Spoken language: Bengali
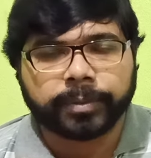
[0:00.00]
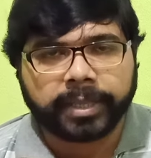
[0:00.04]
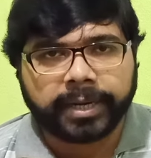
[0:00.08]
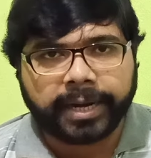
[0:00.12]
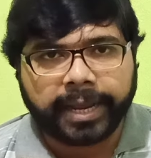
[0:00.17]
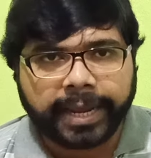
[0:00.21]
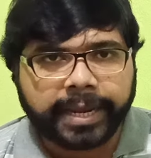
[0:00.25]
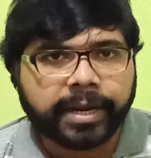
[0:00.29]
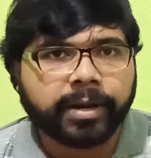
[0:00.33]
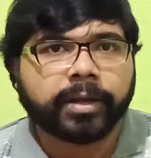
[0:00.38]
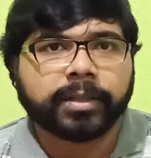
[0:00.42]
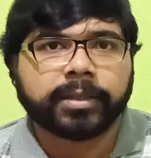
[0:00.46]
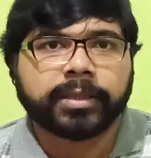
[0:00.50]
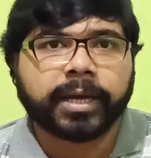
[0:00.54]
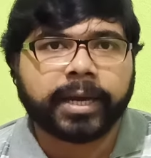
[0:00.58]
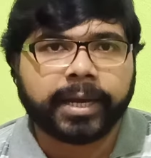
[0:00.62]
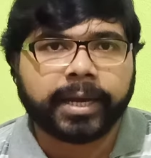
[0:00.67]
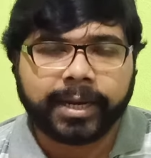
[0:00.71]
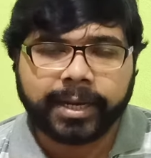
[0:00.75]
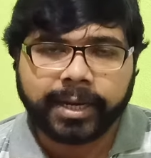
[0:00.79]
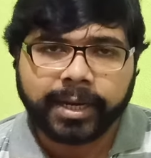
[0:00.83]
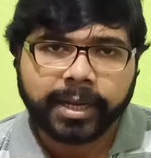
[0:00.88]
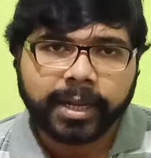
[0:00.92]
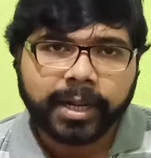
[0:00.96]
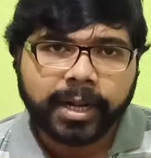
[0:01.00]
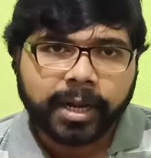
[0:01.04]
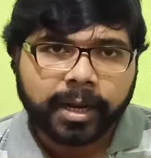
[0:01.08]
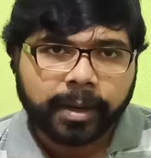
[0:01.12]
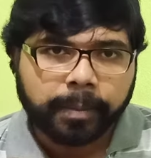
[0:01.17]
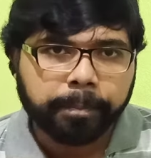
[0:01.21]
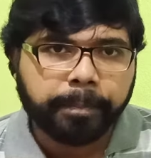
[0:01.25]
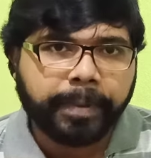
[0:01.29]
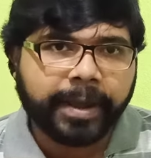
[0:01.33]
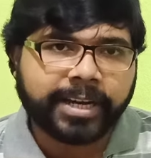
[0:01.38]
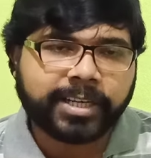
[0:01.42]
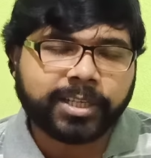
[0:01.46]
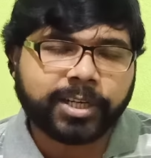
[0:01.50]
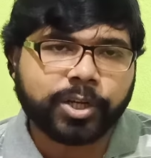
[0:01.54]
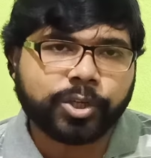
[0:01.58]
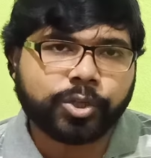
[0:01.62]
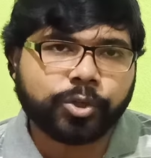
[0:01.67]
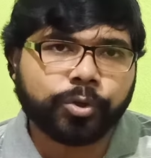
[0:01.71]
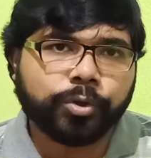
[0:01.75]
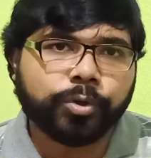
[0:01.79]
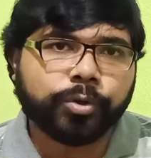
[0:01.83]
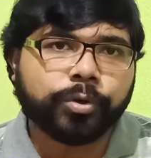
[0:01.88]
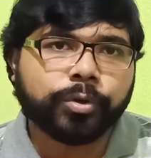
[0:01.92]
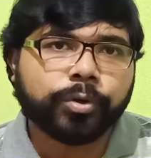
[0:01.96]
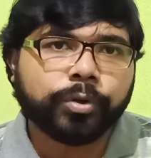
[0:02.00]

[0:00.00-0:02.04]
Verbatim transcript: তোমাদের এই অধ্যায়ে বেশ কিছু